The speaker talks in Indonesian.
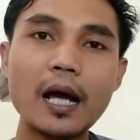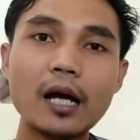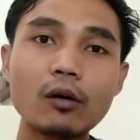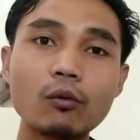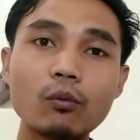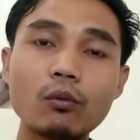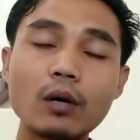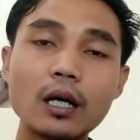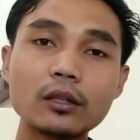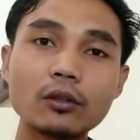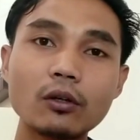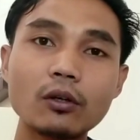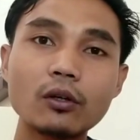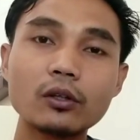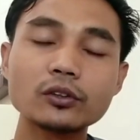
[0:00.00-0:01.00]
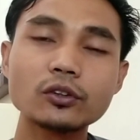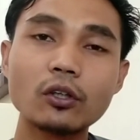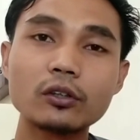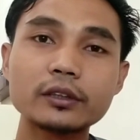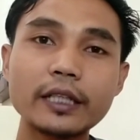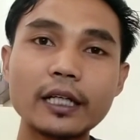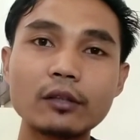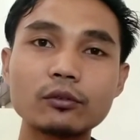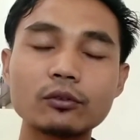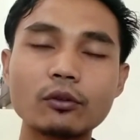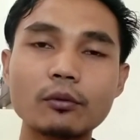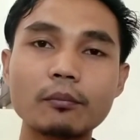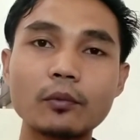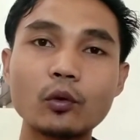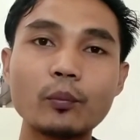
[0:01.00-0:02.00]
paku atau solder
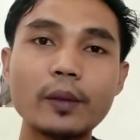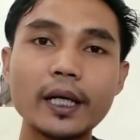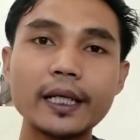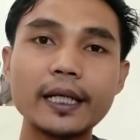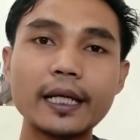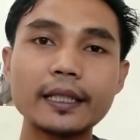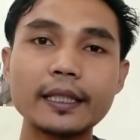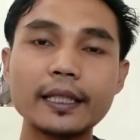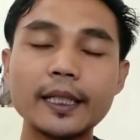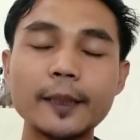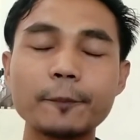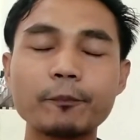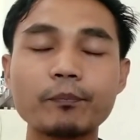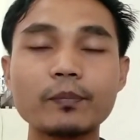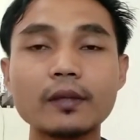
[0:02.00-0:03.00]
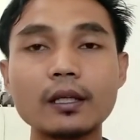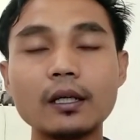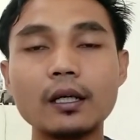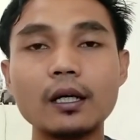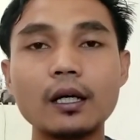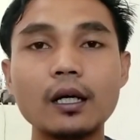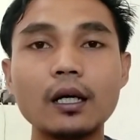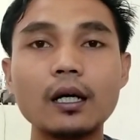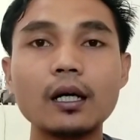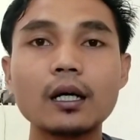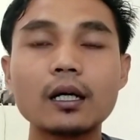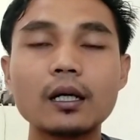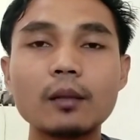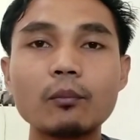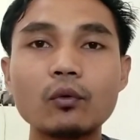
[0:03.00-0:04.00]
untuk melubangi nanti.
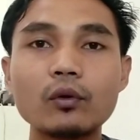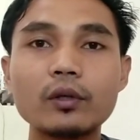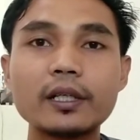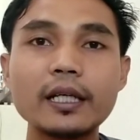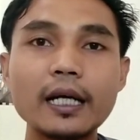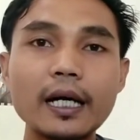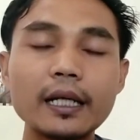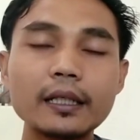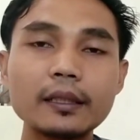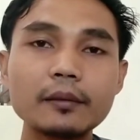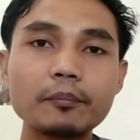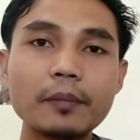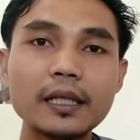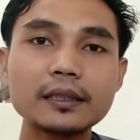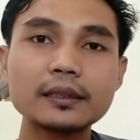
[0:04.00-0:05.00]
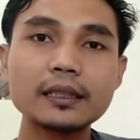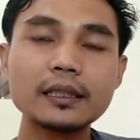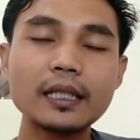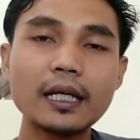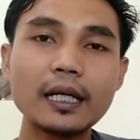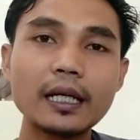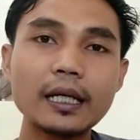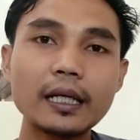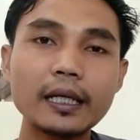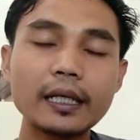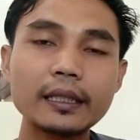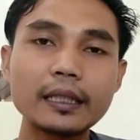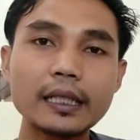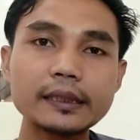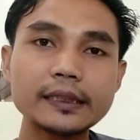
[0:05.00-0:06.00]
Kemudian pastinya
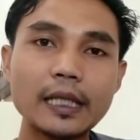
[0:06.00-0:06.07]
kita